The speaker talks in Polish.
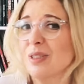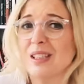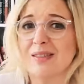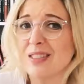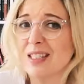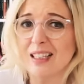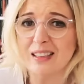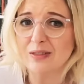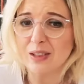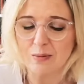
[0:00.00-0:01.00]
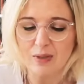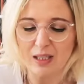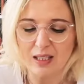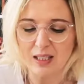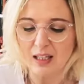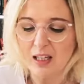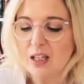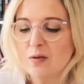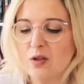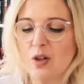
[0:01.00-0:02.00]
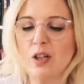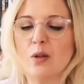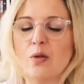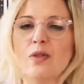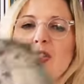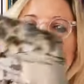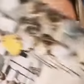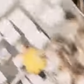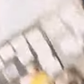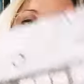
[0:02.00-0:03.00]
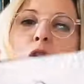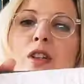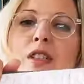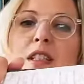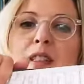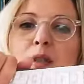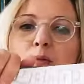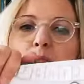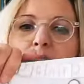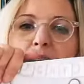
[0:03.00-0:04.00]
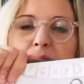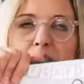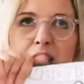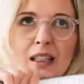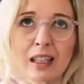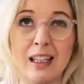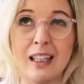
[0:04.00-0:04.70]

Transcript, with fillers: mile widziane w tym mieście. W szkole również kolory nie są mile widziane.